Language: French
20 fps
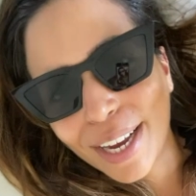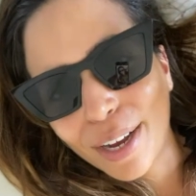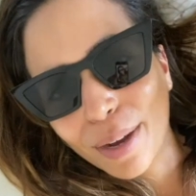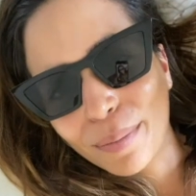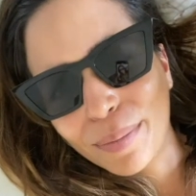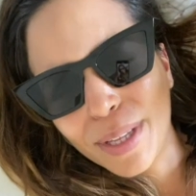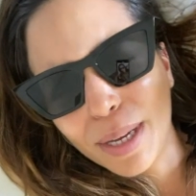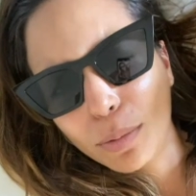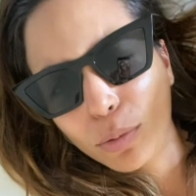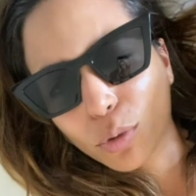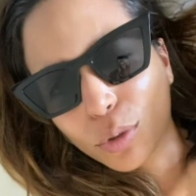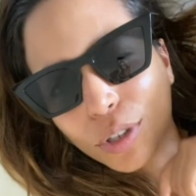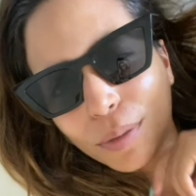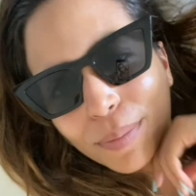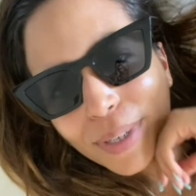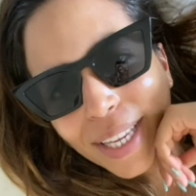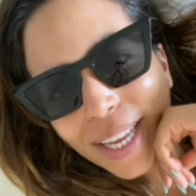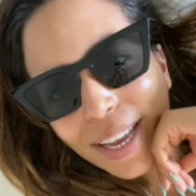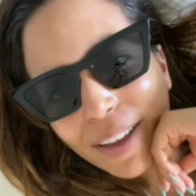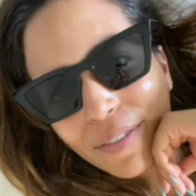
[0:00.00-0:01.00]
ça. Comme
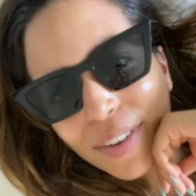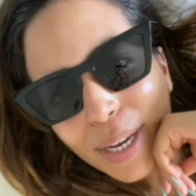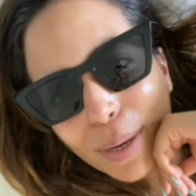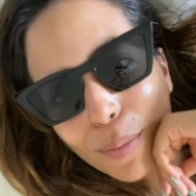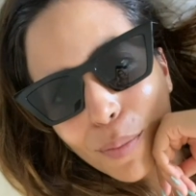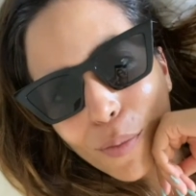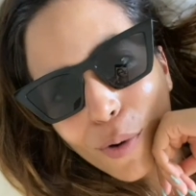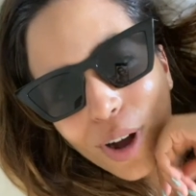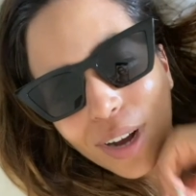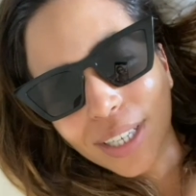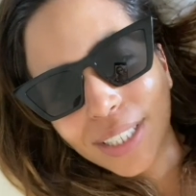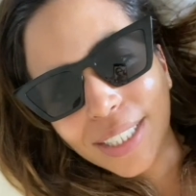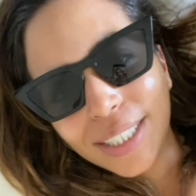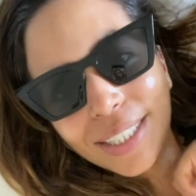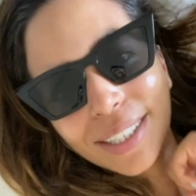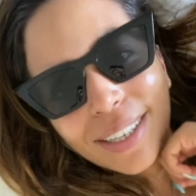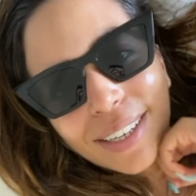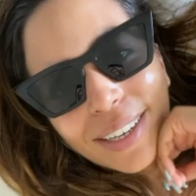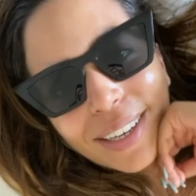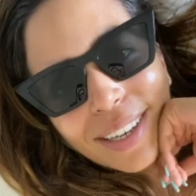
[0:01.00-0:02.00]
d'hab, je vous emmènerai avec
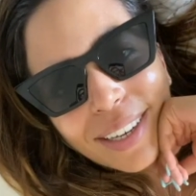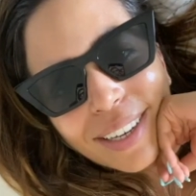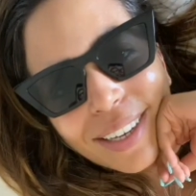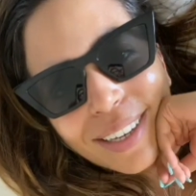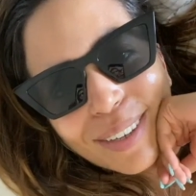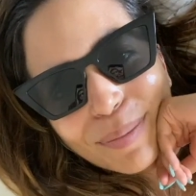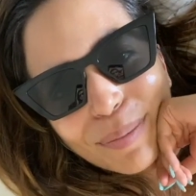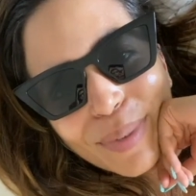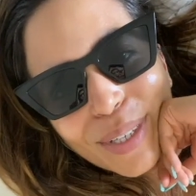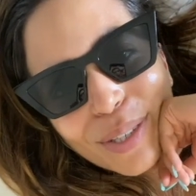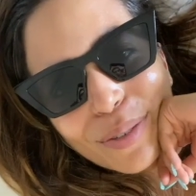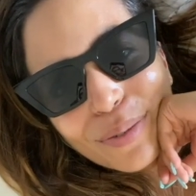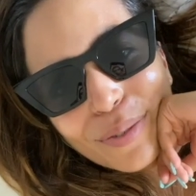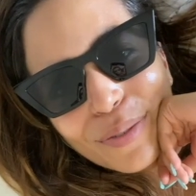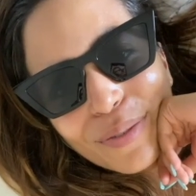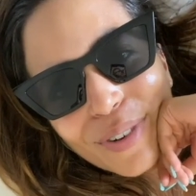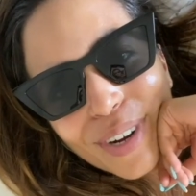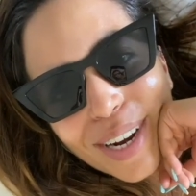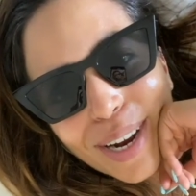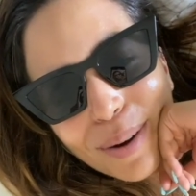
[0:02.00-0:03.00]
moi.
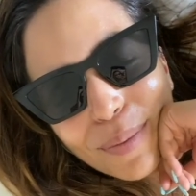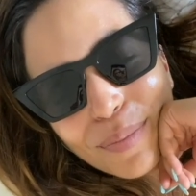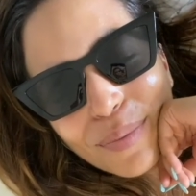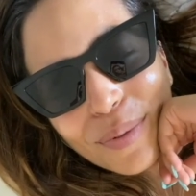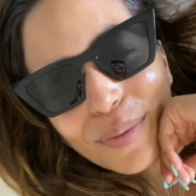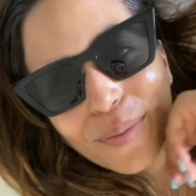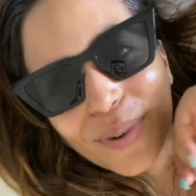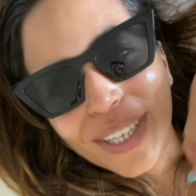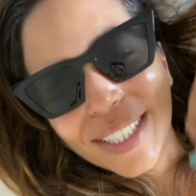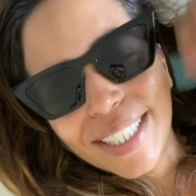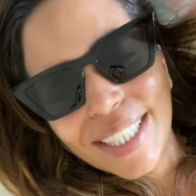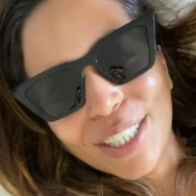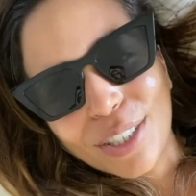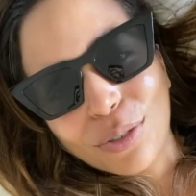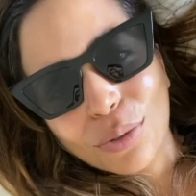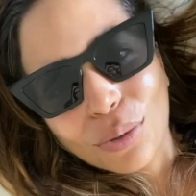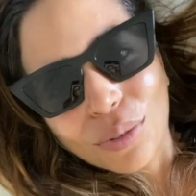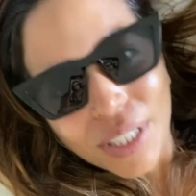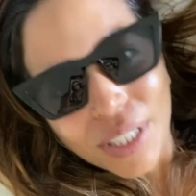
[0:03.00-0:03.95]
Mais donc voilà, pour moi, c'est